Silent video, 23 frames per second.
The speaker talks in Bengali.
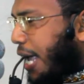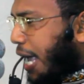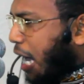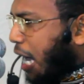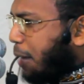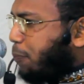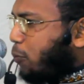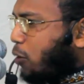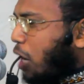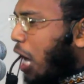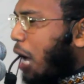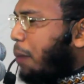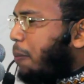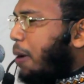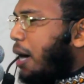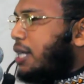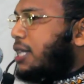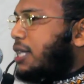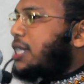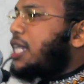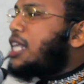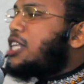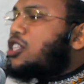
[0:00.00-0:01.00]
এরপরে আবার
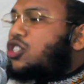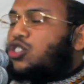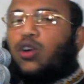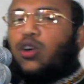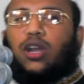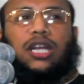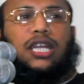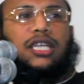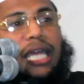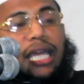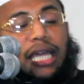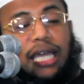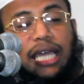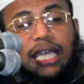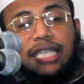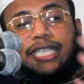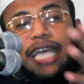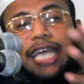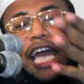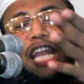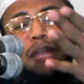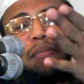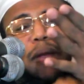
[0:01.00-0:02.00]
তিনচল্লিশ এই
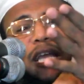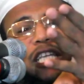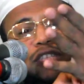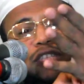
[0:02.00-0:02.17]
চার মাস